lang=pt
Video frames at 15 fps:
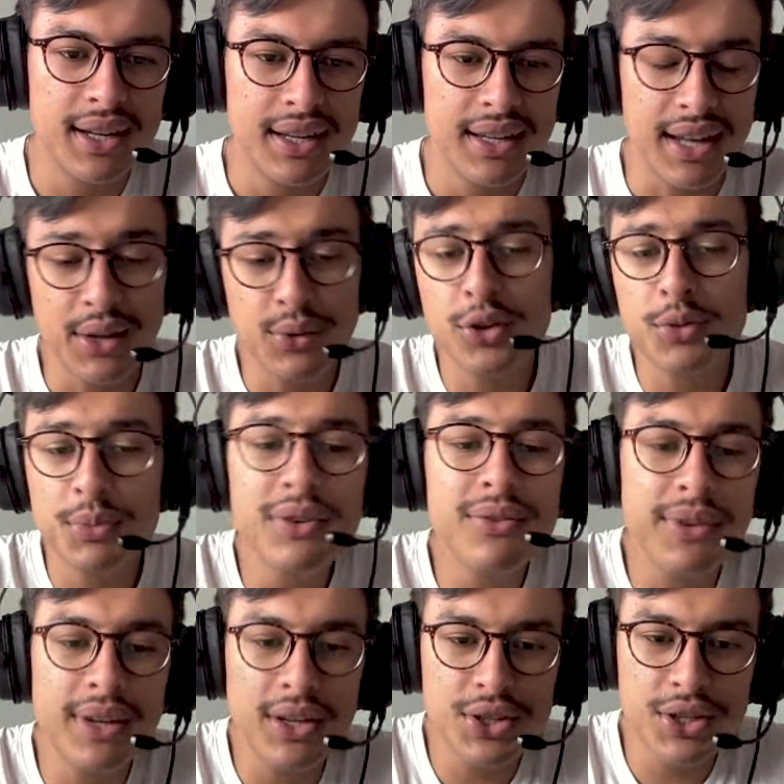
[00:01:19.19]
E aí em
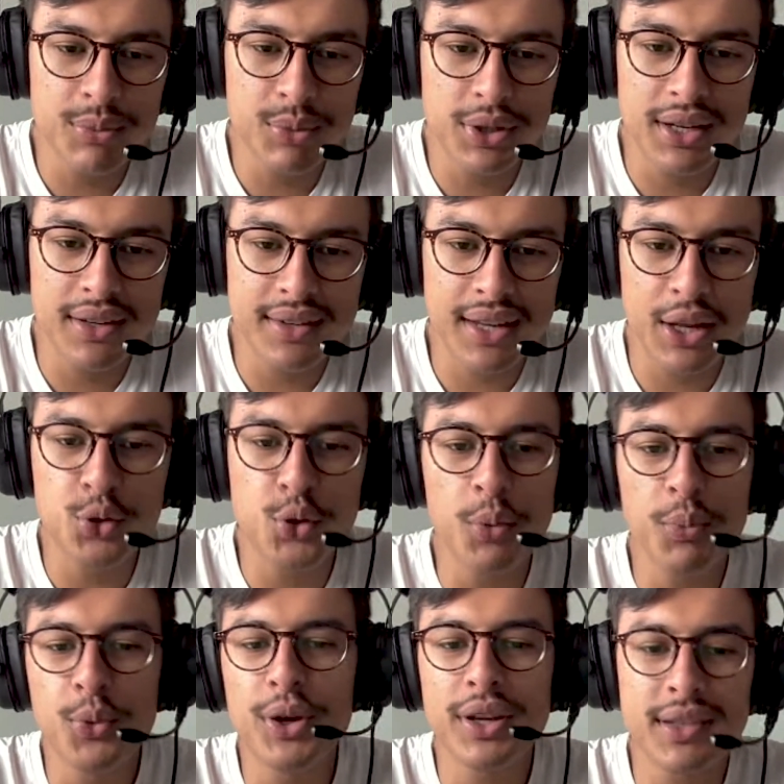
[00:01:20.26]
2020 a Mona Lisa
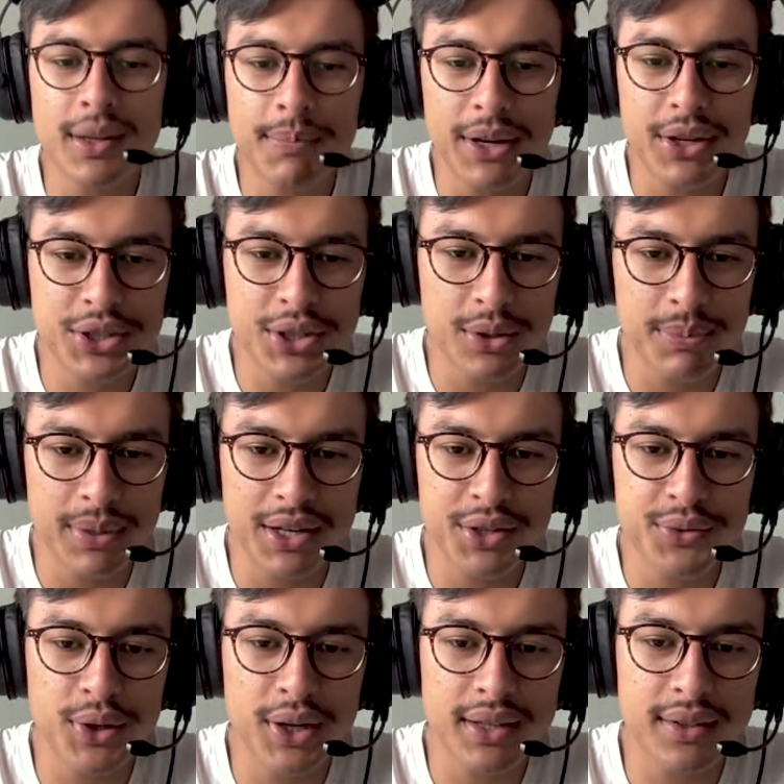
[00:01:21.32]
retomou essa paixão pela
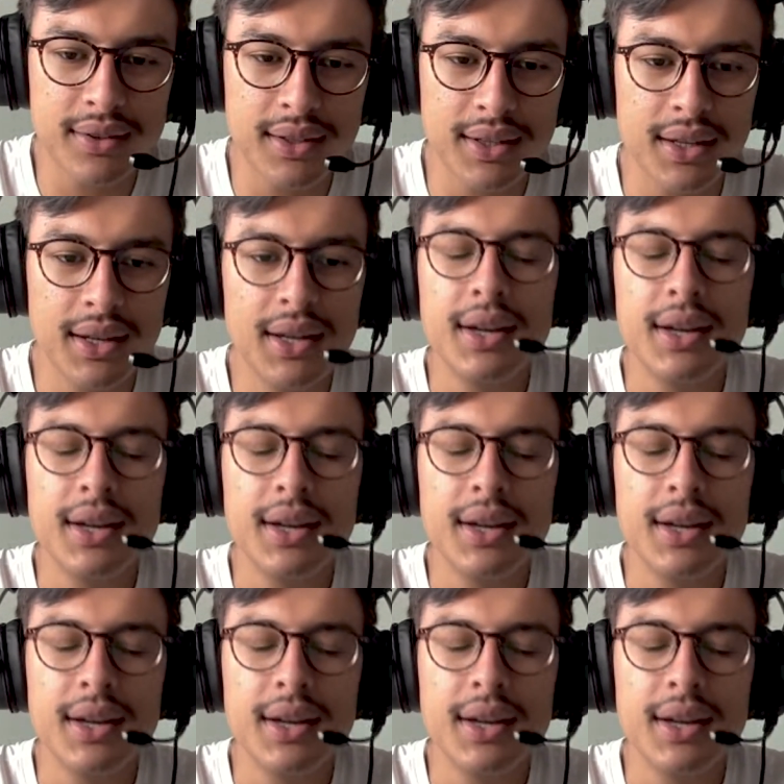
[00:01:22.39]
advocacia,